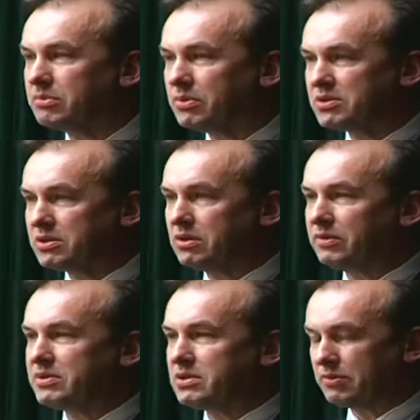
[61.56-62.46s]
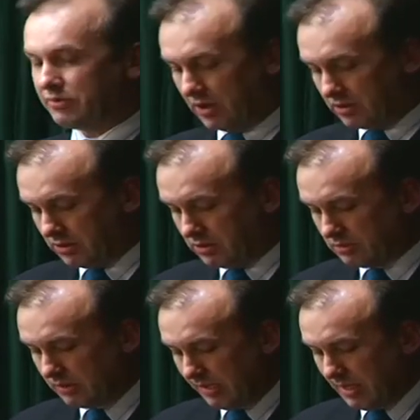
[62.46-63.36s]
polskich oficerów w Katyniu,
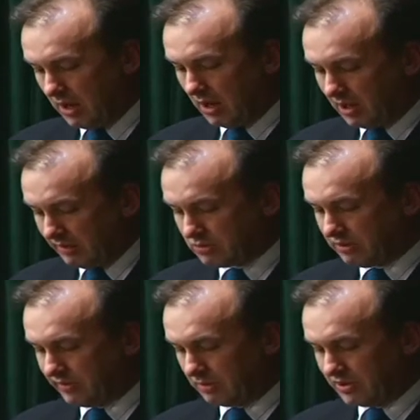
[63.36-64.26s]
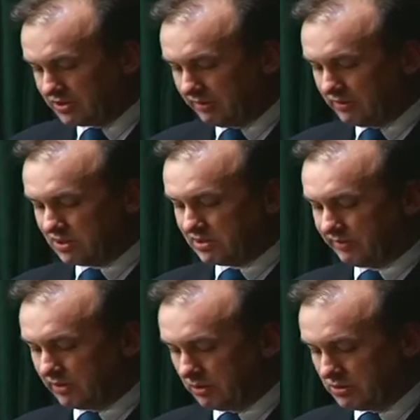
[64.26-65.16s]
ale w słowach Mackiewicza
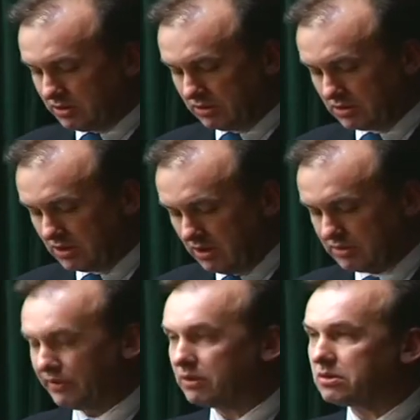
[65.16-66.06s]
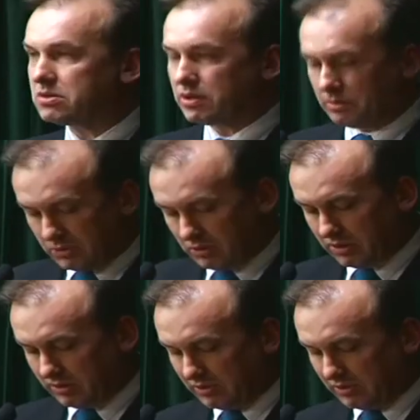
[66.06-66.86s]
zawierał się też swego rodzaju program